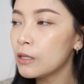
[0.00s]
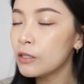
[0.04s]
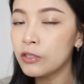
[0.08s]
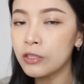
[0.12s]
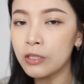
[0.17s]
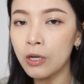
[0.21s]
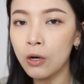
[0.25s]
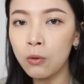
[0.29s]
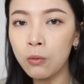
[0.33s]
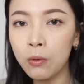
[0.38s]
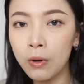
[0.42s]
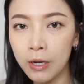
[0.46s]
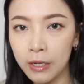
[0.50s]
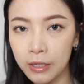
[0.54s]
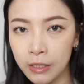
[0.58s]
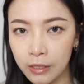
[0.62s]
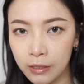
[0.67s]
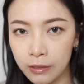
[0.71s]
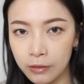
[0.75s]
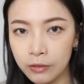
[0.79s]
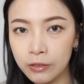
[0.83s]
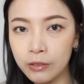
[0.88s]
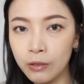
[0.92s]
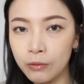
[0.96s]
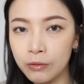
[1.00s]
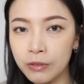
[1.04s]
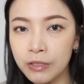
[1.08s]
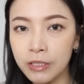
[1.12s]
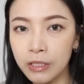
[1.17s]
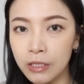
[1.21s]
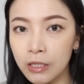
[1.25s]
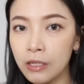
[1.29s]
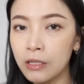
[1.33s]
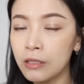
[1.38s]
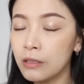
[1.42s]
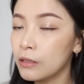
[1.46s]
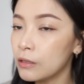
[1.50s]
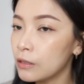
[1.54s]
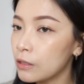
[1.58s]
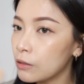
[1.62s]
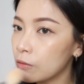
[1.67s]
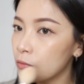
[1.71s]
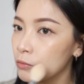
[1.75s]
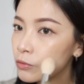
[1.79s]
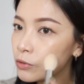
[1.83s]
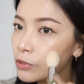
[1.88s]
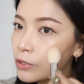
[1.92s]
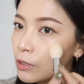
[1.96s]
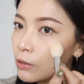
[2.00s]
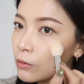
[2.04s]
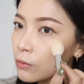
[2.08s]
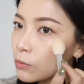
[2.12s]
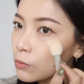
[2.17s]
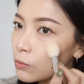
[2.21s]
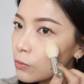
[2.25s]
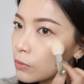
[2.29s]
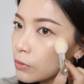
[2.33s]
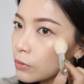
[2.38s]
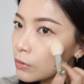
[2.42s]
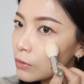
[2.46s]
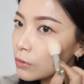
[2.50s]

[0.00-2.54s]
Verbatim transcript: 小华丽、小精灵的那种效果。